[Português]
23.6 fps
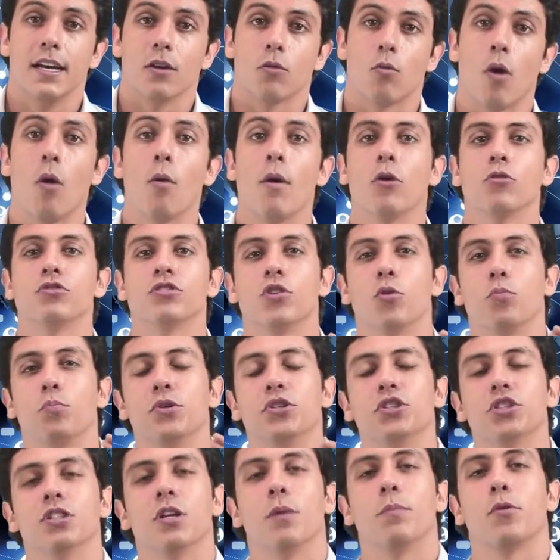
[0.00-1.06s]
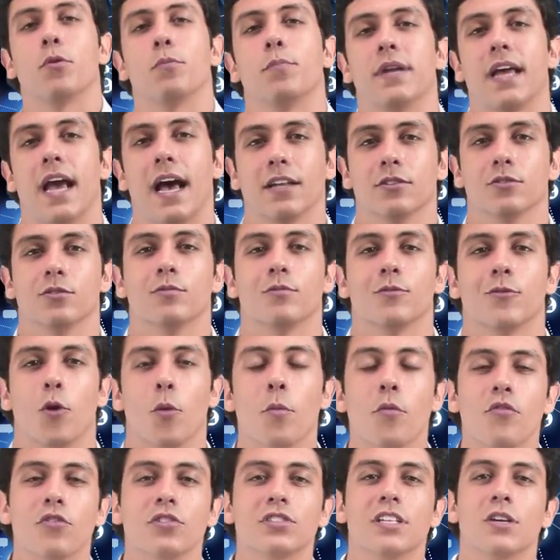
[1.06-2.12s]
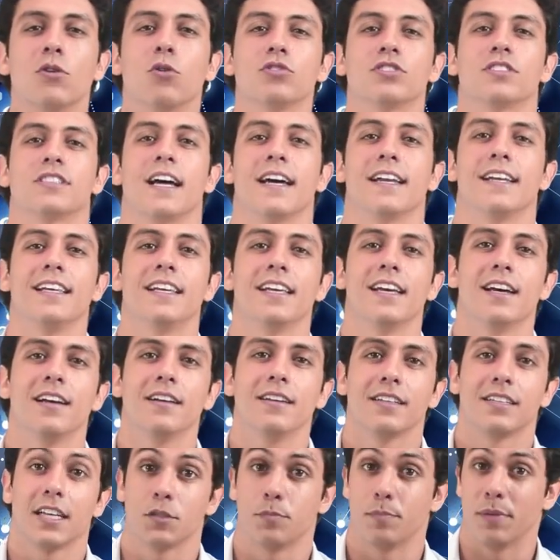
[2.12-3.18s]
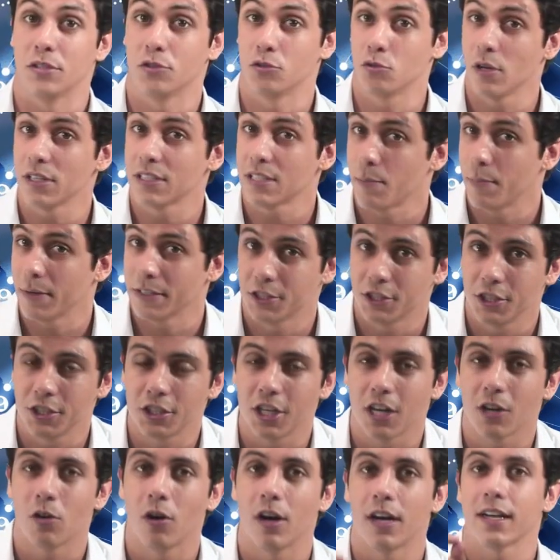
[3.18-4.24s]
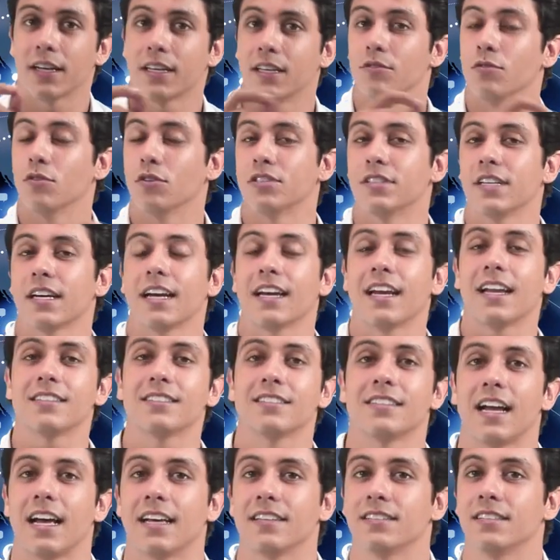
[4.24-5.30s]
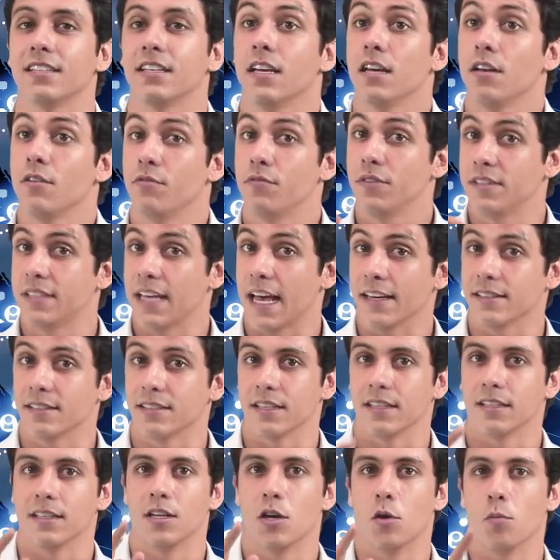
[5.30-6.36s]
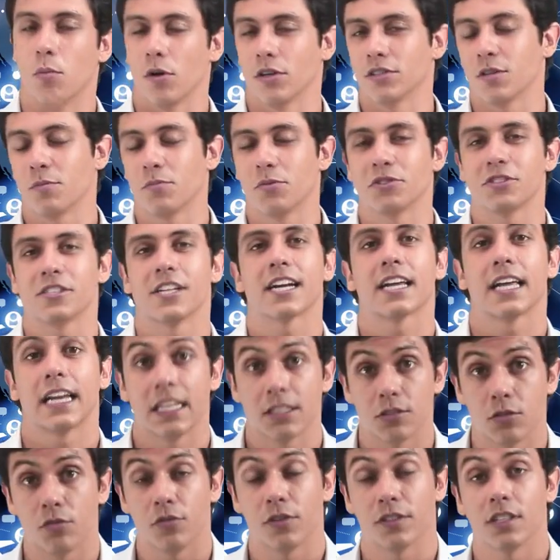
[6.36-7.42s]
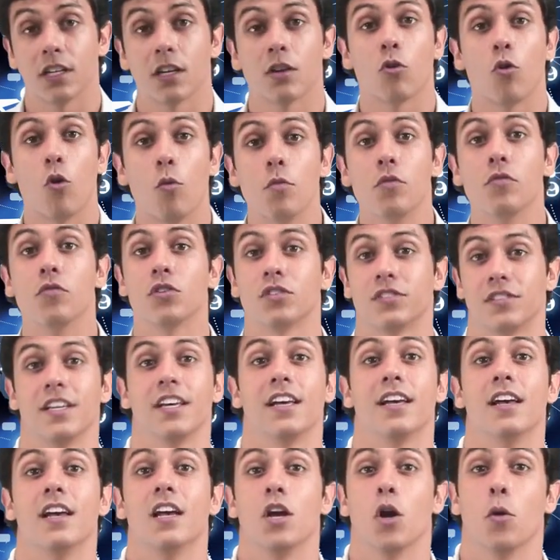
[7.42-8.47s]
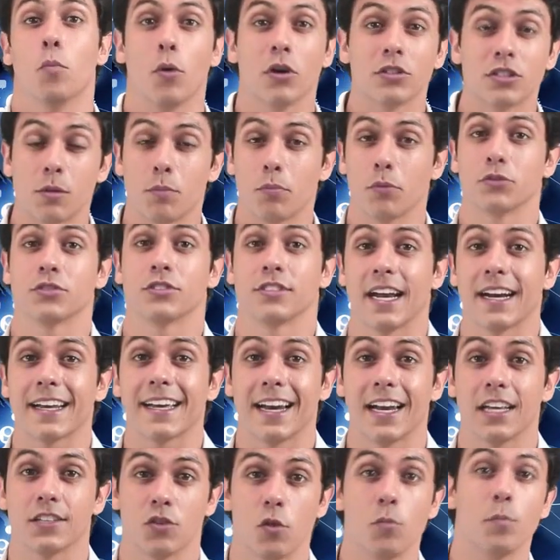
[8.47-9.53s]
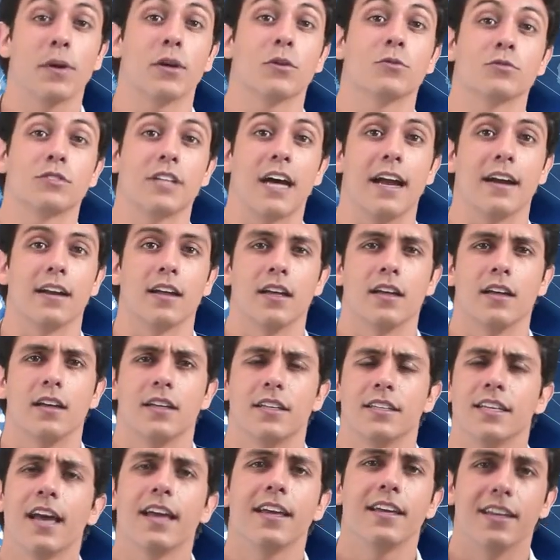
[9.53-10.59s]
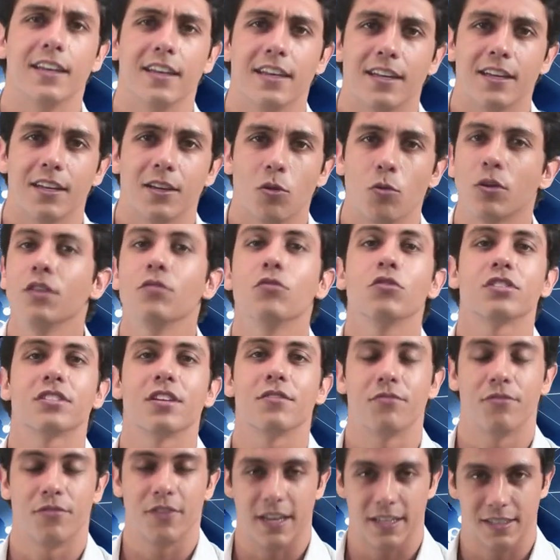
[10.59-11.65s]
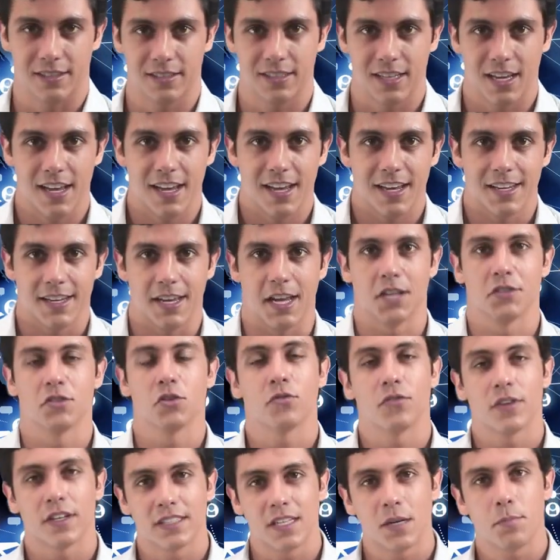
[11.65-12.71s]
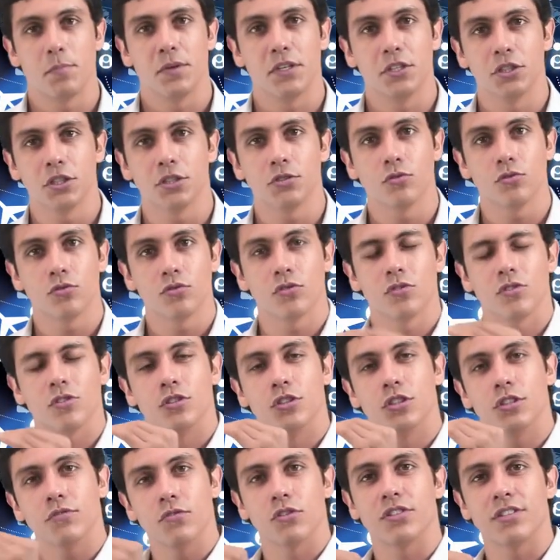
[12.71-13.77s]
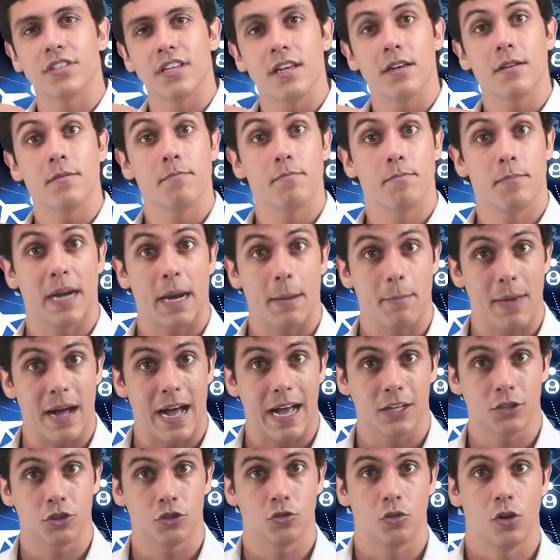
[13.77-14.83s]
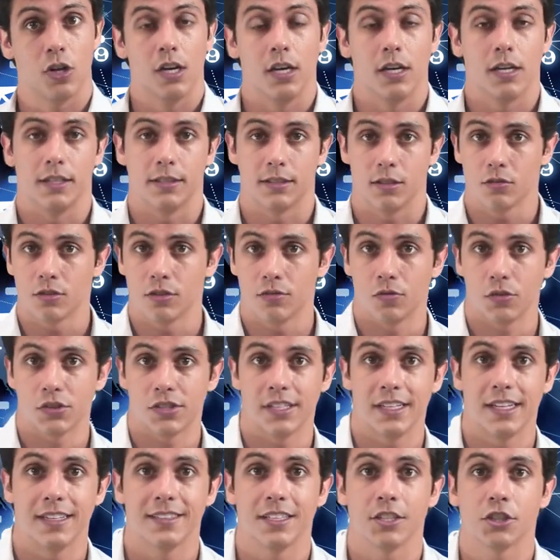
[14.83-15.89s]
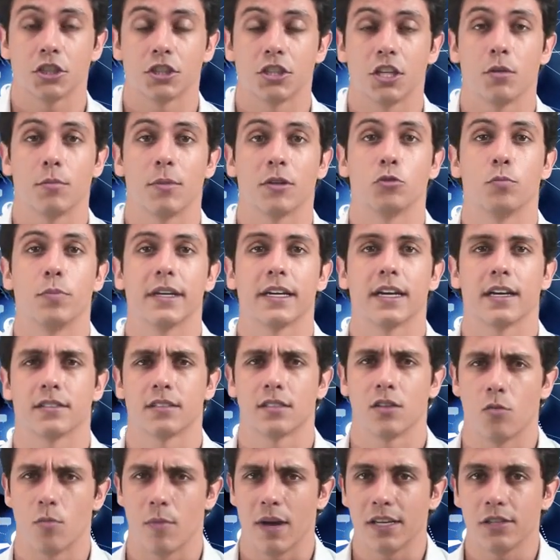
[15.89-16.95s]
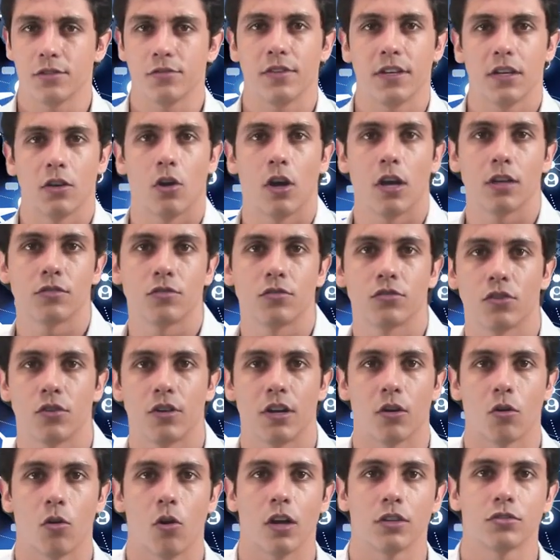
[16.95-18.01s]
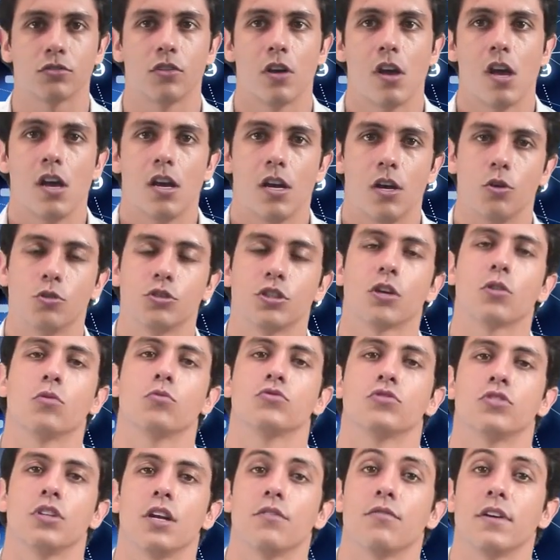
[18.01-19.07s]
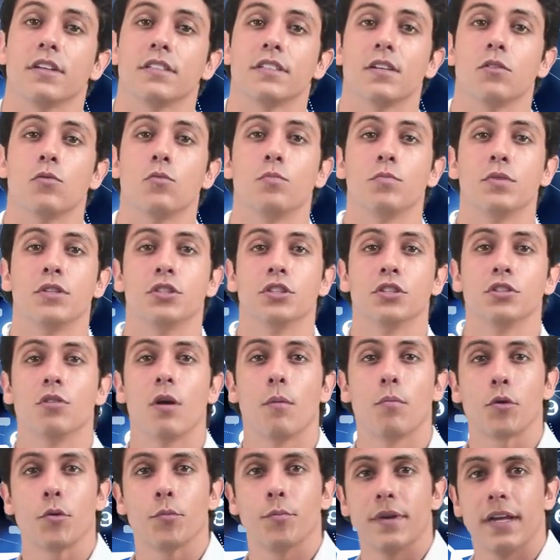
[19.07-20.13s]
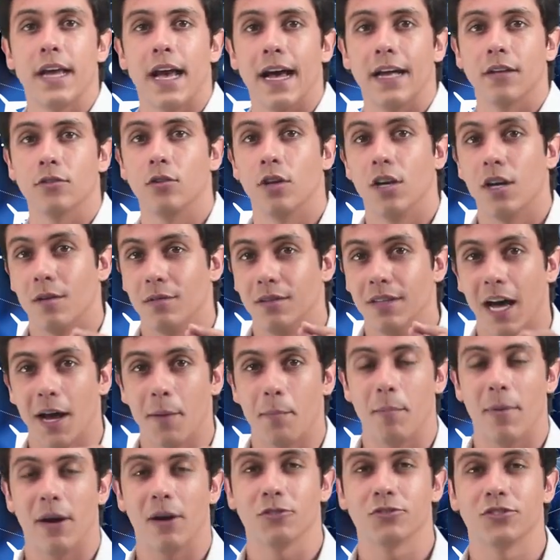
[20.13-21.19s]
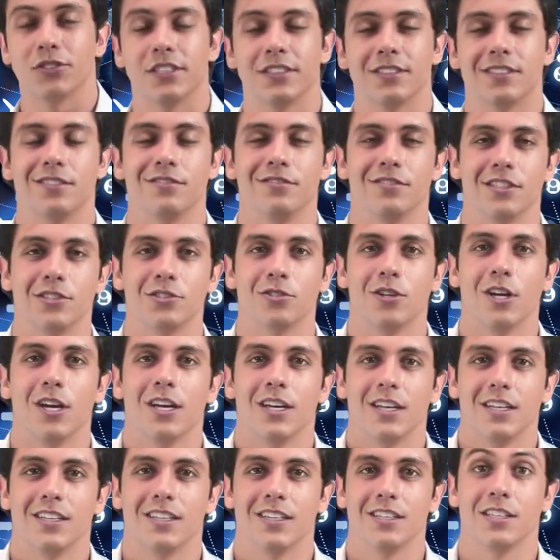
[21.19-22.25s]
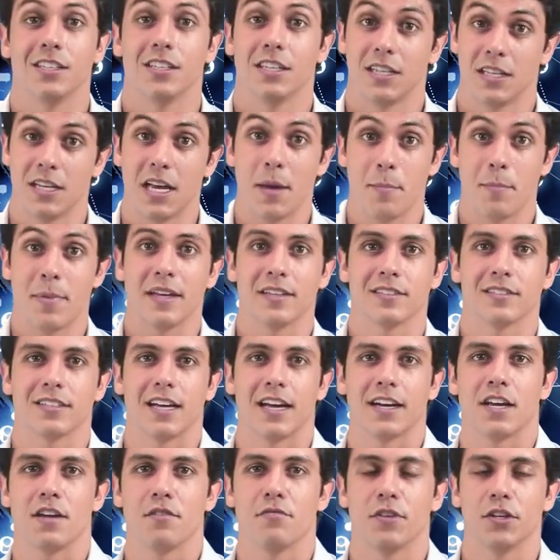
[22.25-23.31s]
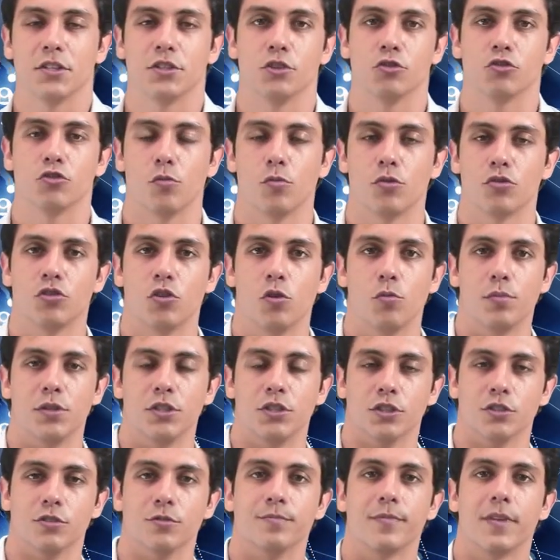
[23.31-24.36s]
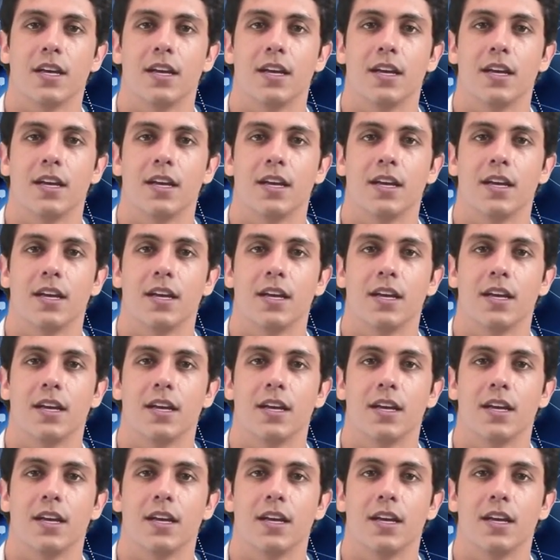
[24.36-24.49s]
Qual é o seu pedido apropriado? Como você gostaria que as pessoas a partir de agora que você cadastrasse fizessem? Eu posso apostar que elas vão fazer como você. Eu posso apostar que elas vão perguntar: e aí, o que você fez? E elas vão fazer pedidos de você para baixo. Então, se você deseja ter uma duplicação mais veloz no seu negócio, eu te aconselho a fazer um pedido apropriado, dar pausa nesse vídeo e repensar e refletir sobre o seu pedido.